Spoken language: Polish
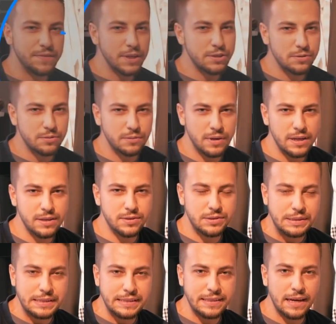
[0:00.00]
wierzchu
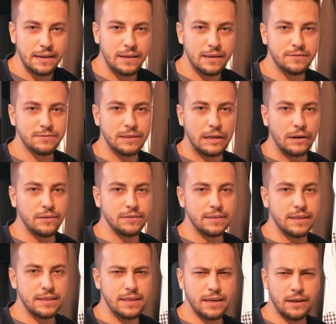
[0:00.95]
LG Styler
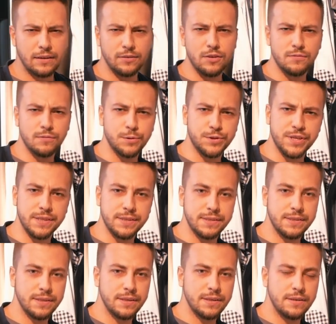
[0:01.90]
wygląda jak
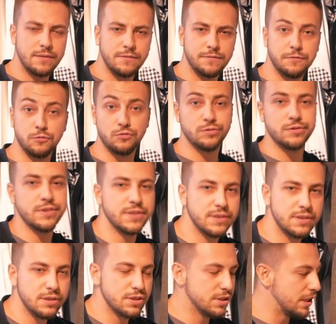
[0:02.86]
nowoczesne,
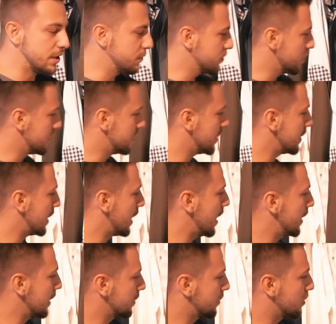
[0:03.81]
futurystyczne urządzenie
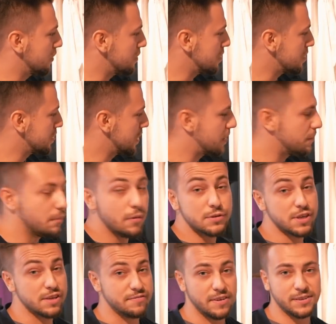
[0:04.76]
elektroniczne.
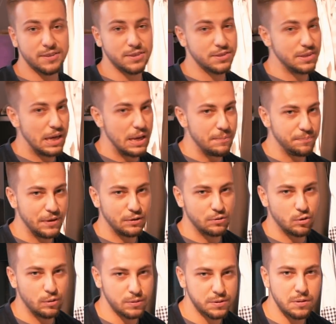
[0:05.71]
Może faktycznie
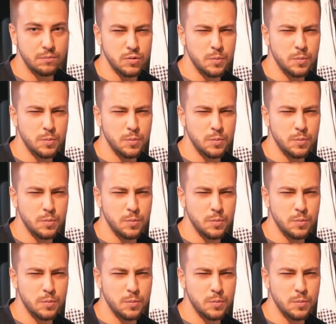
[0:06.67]
niektórym osobom